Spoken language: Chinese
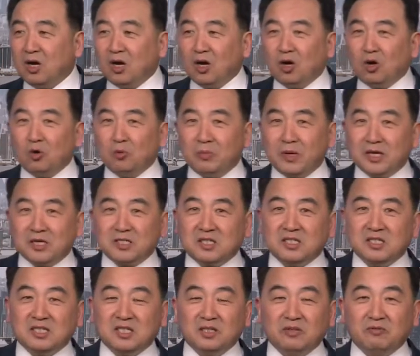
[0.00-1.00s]
后面十
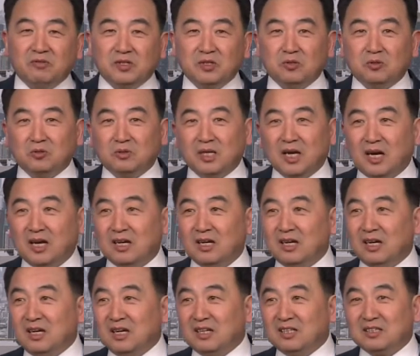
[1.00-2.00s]
七分钟的
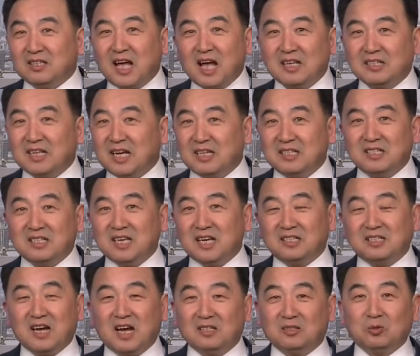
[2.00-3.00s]
他在现
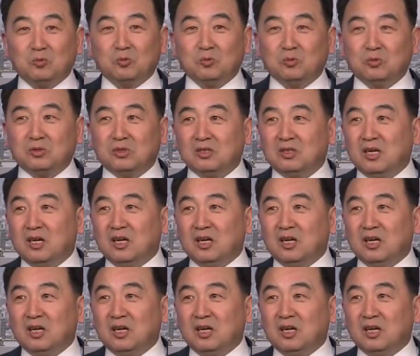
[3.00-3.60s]
场的故事，